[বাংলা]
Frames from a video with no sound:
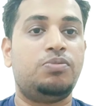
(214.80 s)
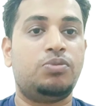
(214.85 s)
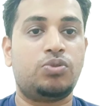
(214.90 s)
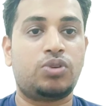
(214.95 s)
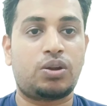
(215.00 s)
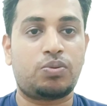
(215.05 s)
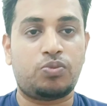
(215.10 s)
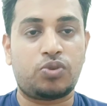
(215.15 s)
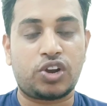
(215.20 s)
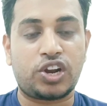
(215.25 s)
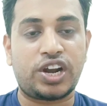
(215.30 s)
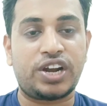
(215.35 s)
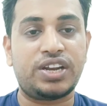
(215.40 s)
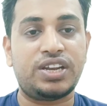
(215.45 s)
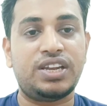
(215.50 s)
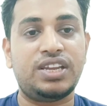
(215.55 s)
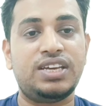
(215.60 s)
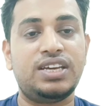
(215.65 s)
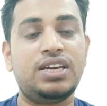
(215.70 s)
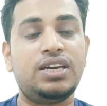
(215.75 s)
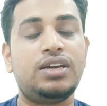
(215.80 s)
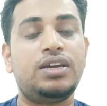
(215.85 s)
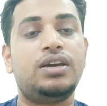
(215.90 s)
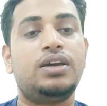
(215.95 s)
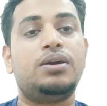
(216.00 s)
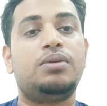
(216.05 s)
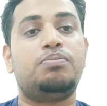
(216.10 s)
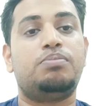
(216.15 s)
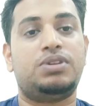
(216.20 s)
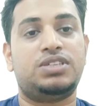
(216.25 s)
ওনার ভোটার আইডি নিয়ে
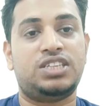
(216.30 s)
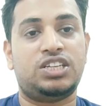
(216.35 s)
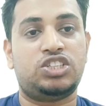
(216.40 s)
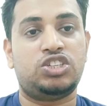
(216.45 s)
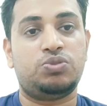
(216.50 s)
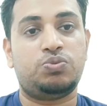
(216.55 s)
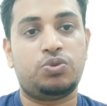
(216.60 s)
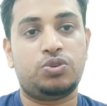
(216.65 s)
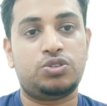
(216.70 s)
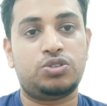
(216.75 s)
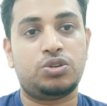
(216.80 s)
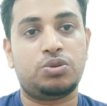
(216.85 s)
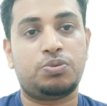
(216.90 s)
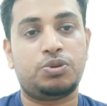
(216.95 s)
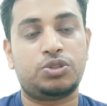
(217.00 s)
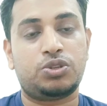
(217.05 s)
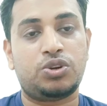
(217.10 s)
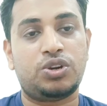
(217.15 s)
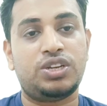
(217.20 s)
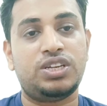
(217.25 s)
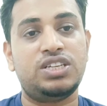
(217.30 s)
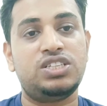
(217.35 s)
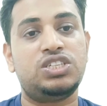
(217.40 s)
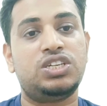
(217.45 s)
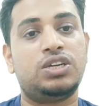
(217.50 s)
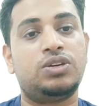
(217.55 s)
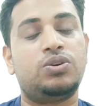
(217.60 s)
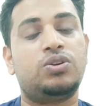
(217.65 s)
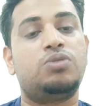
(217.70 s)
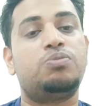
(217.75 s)
বা জাতীয় পত্র নিয়ে যে
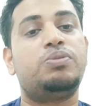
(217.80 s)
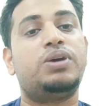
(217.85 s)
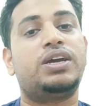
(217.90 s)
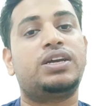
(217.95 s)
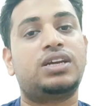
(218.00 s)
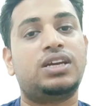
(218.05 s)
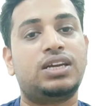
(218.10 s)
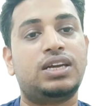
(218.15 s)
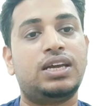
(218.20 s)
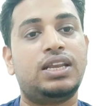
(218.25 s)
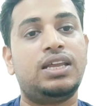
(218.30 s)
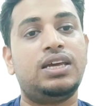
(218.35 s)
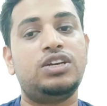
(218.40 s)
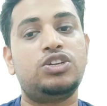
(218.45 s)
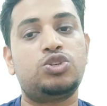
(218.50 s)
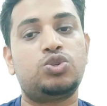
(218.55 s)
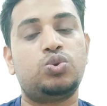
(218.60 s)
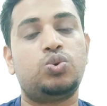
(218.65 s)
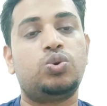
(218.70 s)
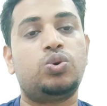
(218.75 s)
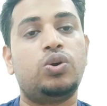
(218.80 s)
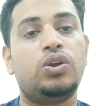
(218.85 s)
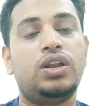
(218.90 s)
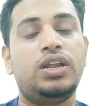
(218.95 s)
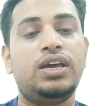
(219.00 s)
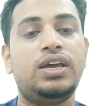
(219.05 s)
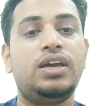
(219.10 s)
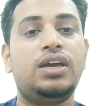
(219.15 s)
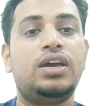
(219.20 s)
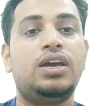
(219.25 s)
কোনো ব্যাংকে গেলে শো করলে
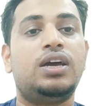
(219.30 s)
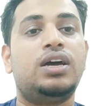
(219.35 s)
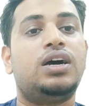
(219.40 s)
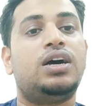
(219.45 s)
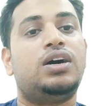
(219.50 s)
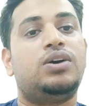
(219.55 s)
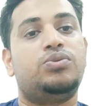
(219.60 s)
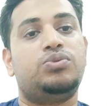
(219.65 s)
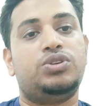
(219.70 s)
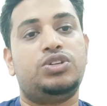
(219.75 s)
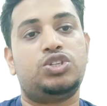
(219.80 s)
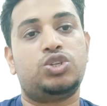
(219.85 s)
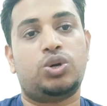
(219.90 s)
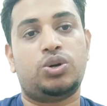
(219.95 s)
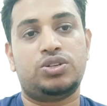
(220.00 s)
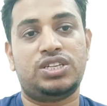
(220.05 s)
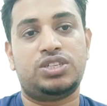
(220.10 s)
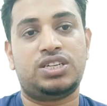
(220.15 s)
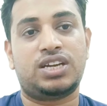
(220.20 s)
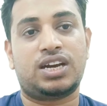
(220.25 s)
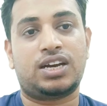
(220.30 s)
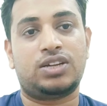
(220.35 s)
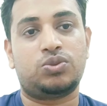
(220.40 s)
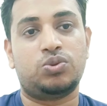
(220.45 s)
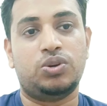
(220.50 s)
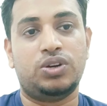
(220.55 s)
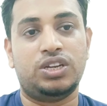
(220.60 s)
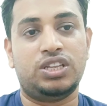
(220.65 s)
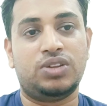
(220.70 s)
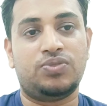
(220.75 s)
উনি সহজে টাকা
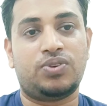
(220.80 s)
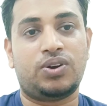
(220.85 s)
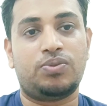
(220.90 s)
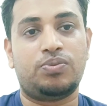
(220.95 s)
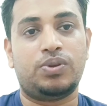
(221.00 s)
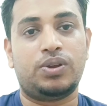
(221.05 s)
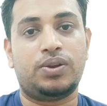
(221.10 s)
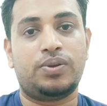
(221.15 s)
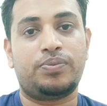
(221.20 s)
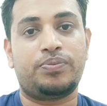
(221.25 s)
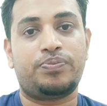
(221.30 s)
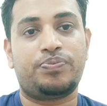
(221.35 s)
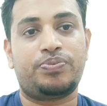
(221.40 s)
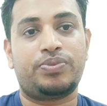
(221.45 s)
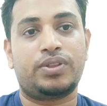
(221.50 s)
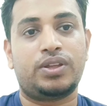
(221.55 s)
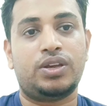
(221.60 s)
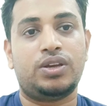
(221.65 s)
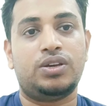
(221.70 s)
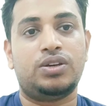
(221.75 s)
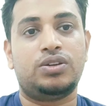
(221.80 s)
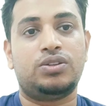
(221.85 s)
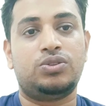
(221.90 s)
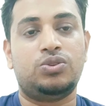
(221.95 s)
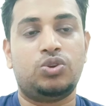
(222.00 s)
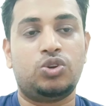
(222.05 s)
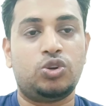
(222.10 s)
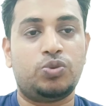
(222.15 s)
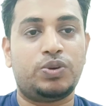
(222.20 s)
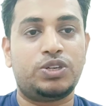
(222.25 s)
তুলে নিতে পারবেন
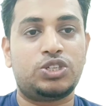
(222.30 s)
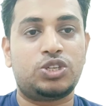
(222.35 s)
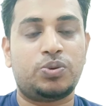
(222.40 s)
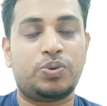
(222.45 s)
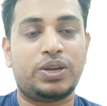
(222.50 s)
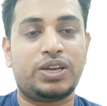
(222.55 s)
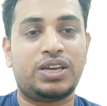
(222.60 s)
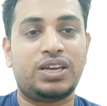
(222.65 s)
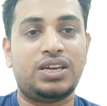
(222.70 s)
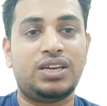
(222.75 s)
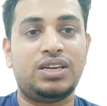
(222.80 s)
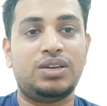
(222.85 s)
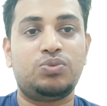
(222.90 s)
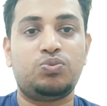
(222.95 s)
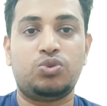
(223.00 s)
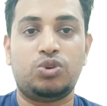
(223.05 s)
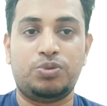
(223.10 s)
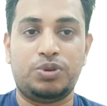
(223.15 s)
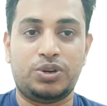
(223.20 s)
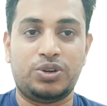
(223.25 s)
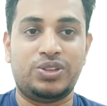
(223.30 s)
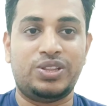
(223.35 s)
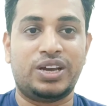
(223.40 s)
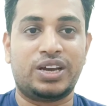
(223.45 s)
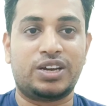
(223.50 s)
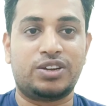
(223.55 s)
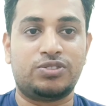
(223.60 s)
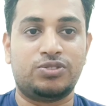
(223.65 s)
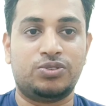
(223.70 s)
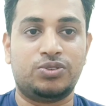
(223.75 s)
ধন্যবাদ সবাইকে পুরো ভিডিও
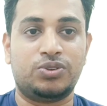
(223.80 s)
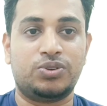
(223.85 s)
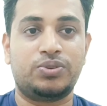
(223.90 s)
দেখার